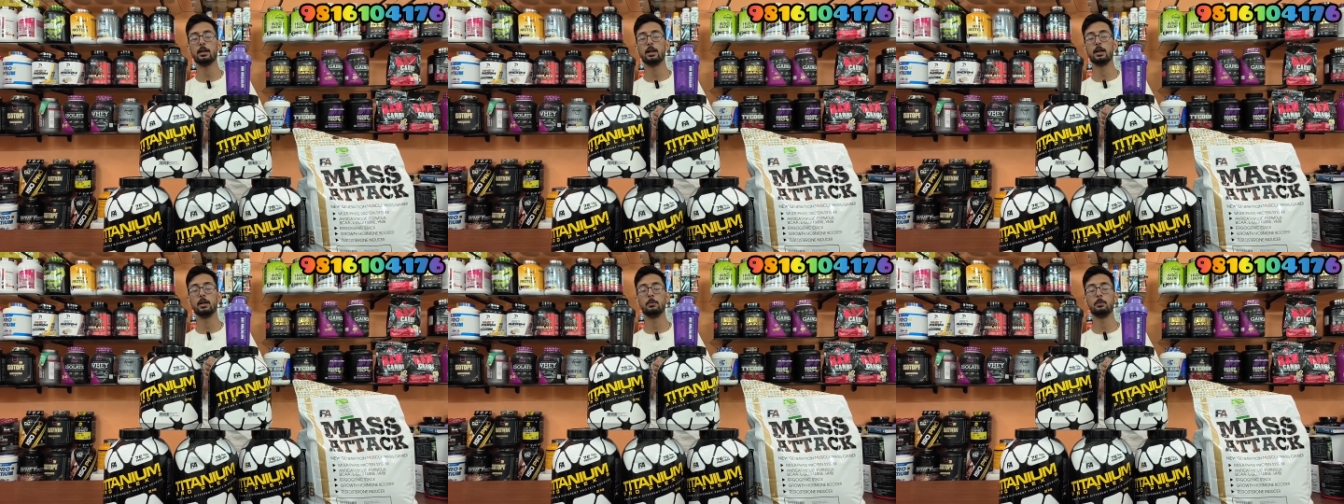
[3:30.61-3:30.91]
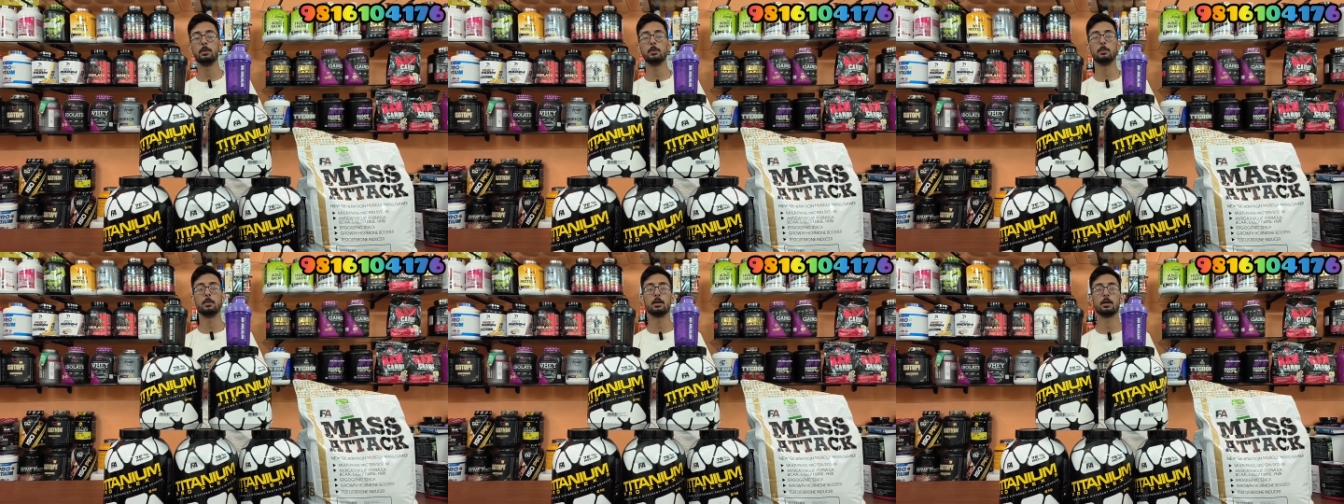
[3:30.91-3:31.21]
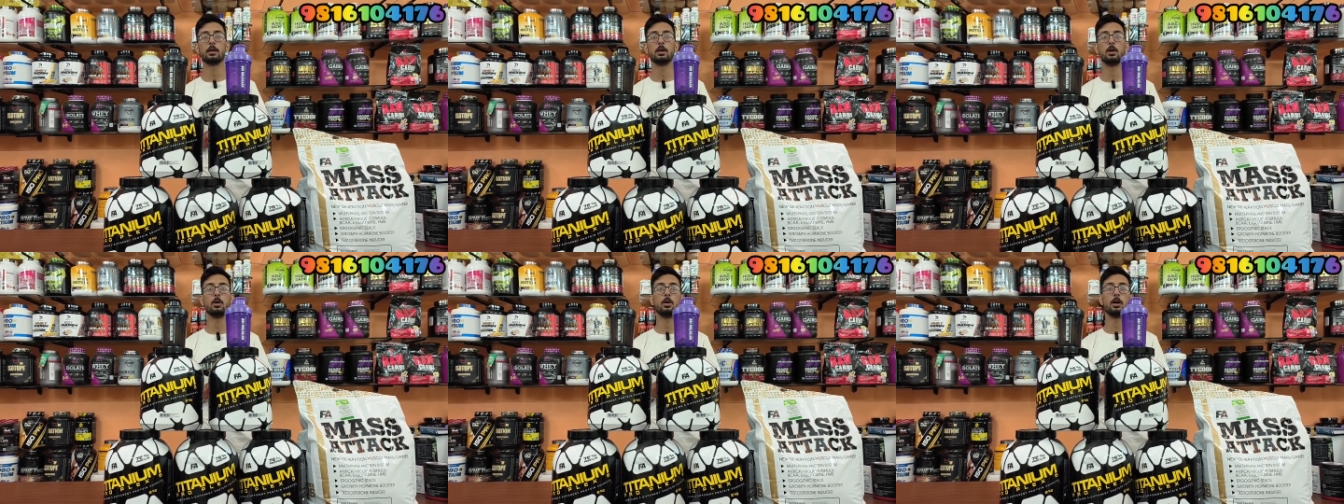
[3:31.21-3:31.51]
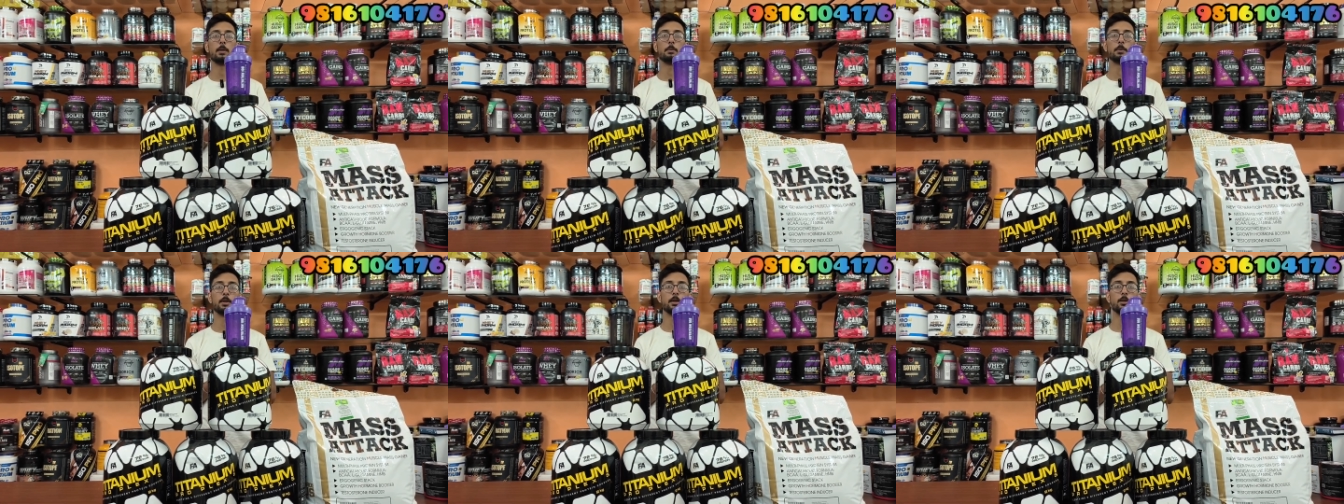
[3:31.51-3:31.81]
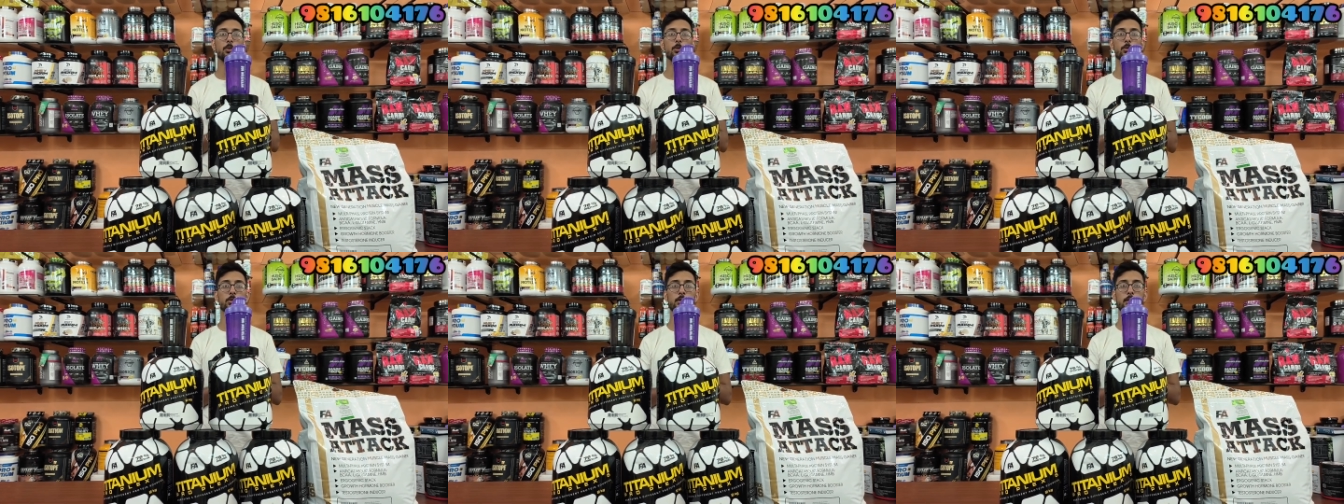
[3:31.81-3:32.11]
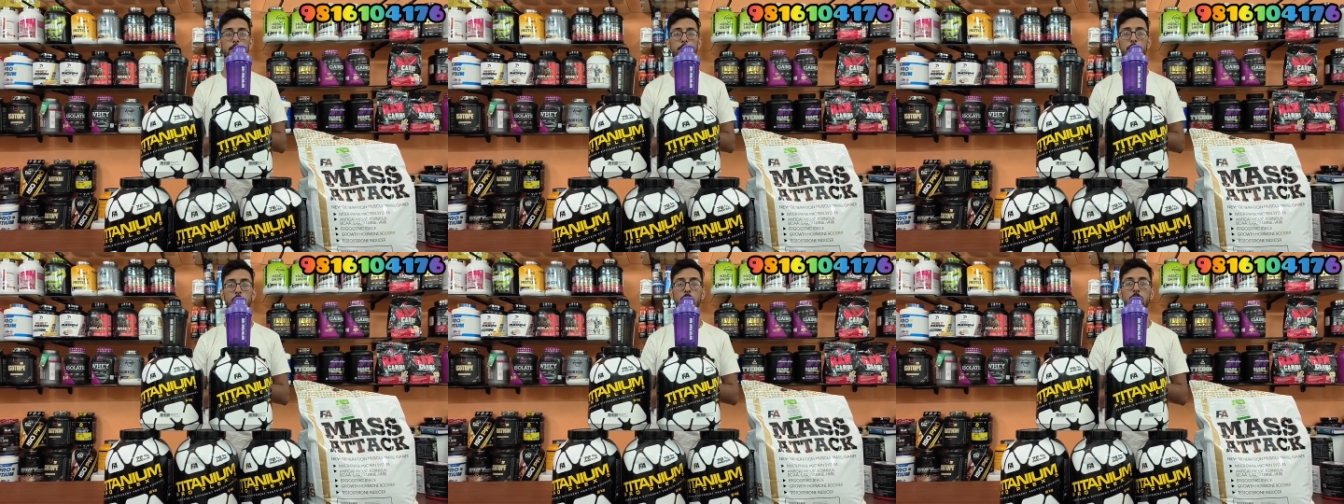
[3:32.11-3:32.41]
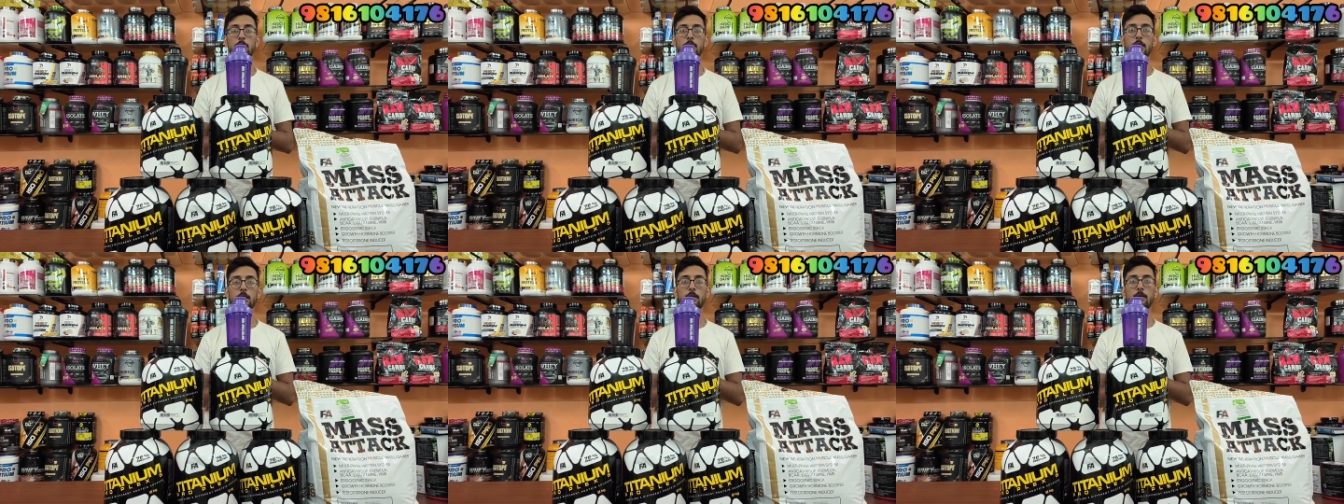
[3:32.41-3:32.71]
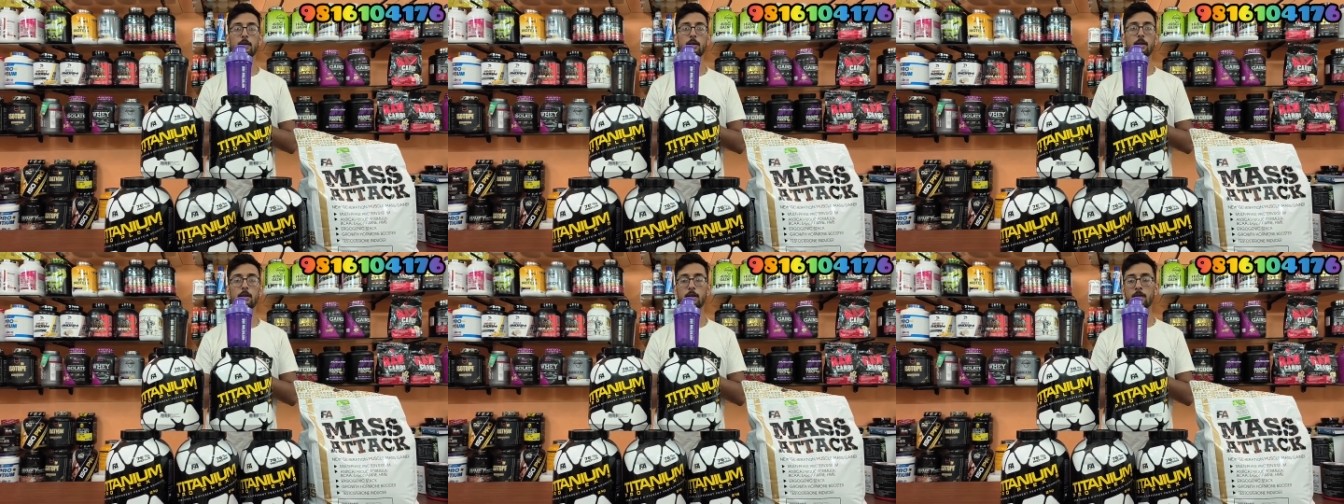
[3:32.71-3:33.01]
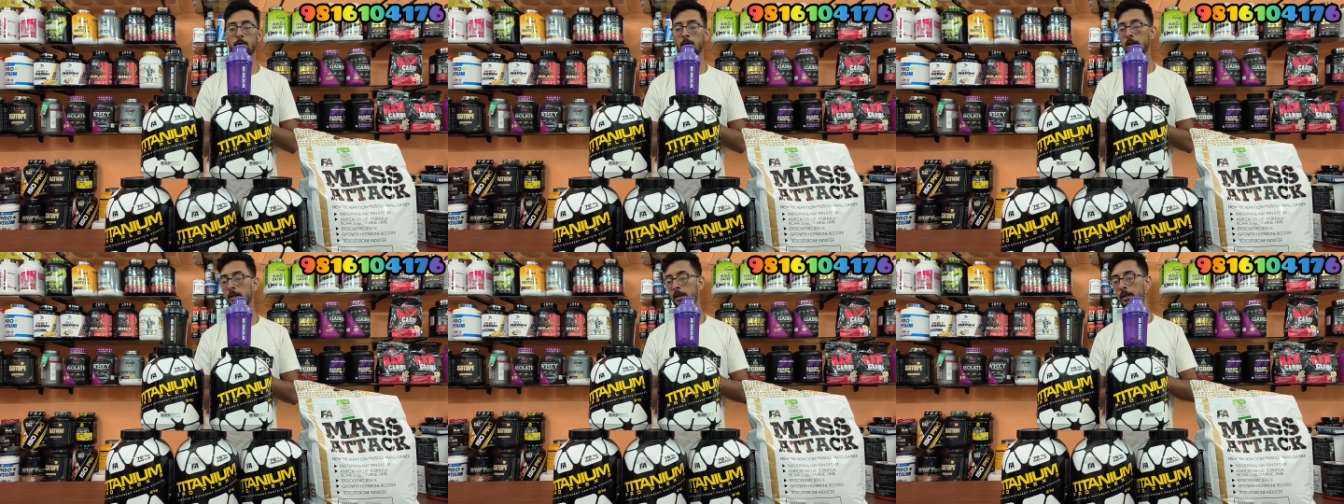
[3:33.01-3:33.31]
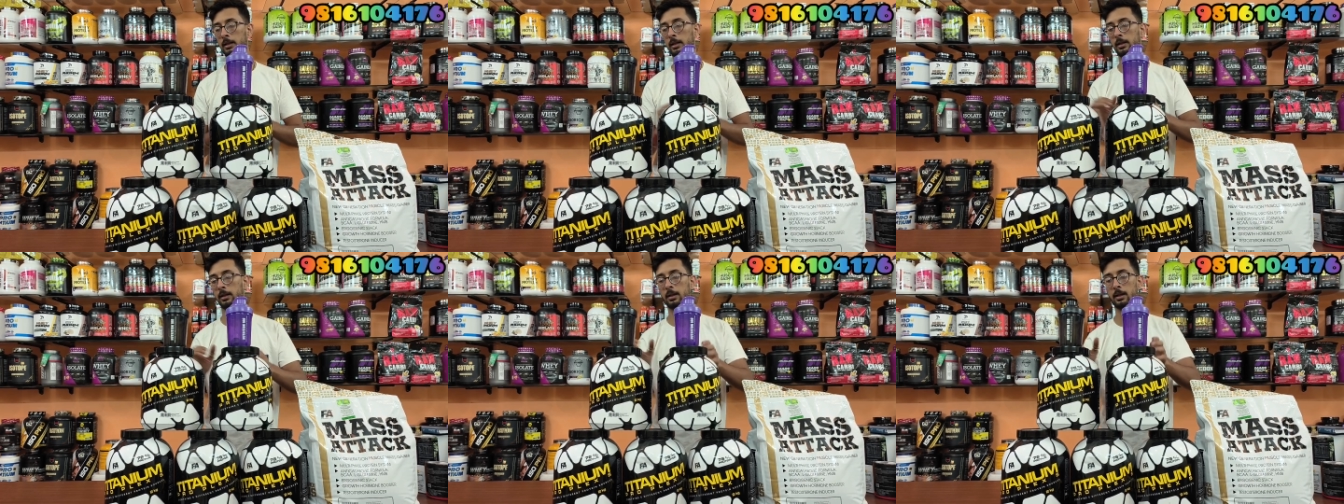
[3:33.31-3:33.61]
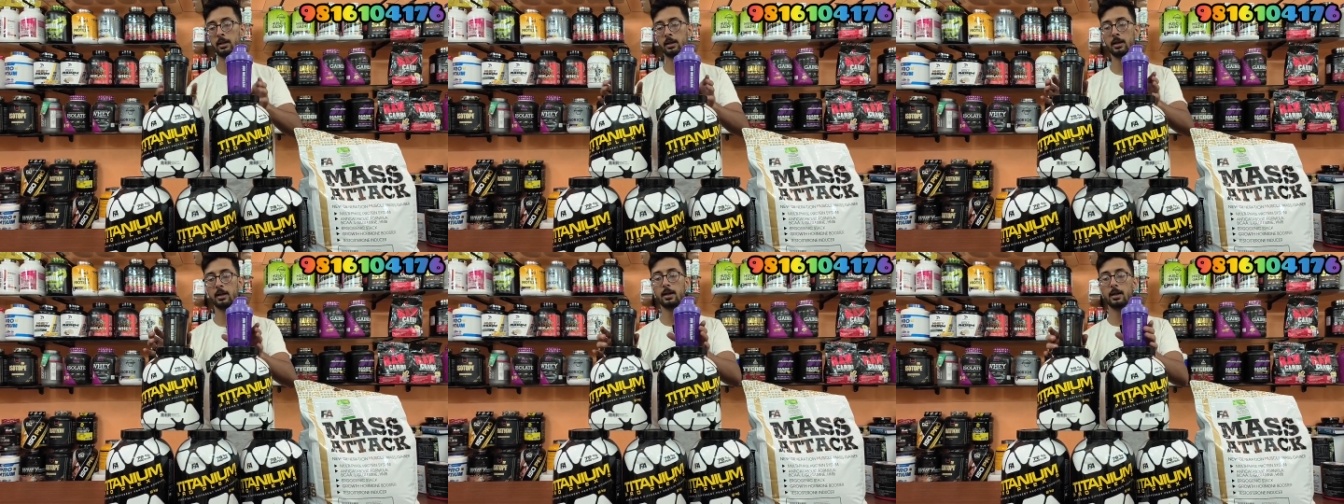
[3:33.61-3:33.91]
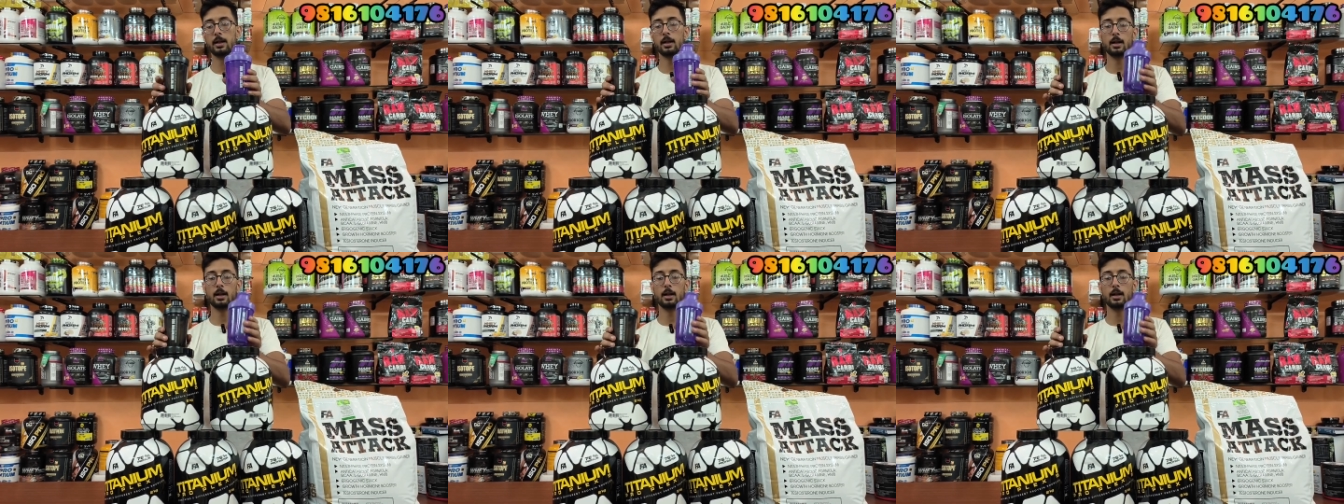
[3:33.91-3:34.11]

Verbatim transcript: कहीं भी मंगाओ आपके दो स्टेप तक डिलीवर करवा के देंगे